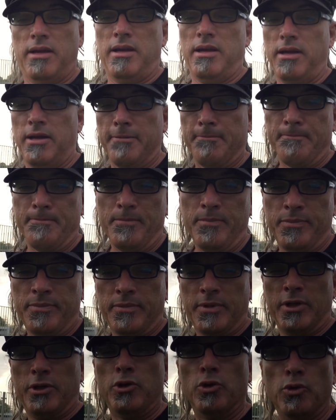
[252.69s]
en
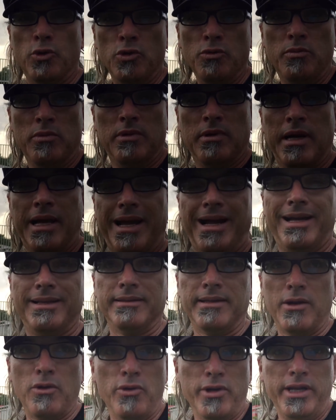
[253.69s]
YouTube,
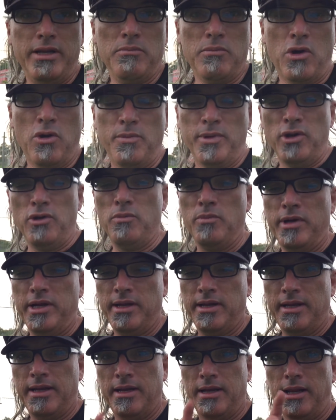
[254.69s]
Andrés O'Neill, bajo mi
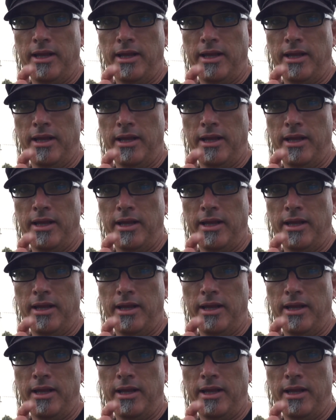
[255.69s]
nombre,